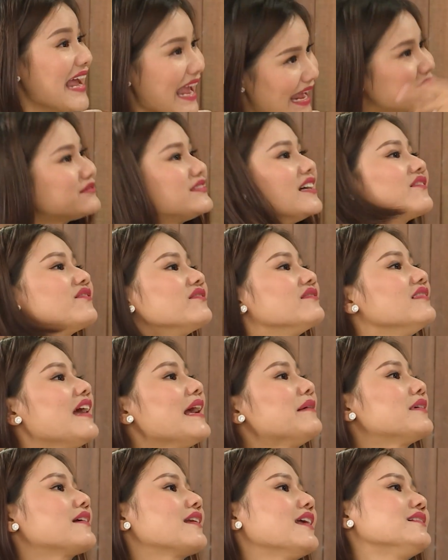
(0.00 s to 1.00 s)
Lễ Tân.
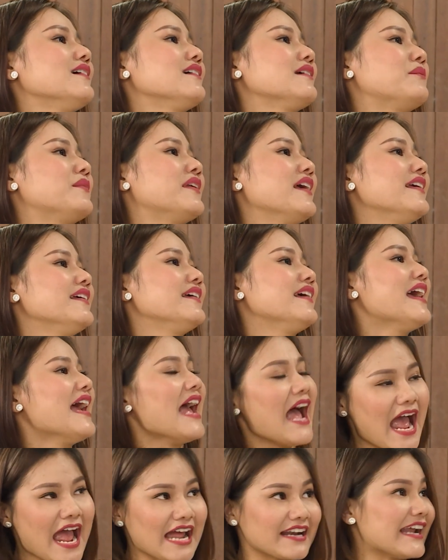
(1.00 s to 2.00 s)
Em dạ. Lễ Tân giùm chị. Để em.
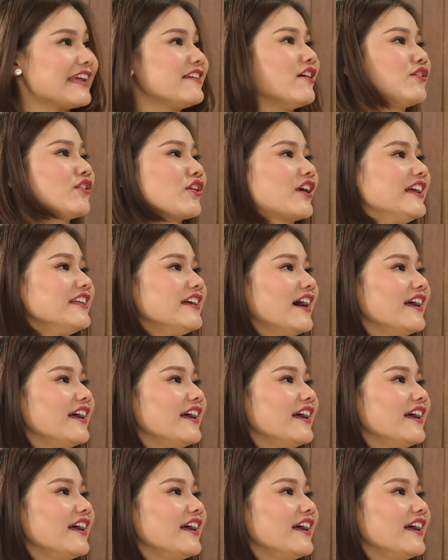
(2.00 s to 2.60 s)
Ai ra vô cho ký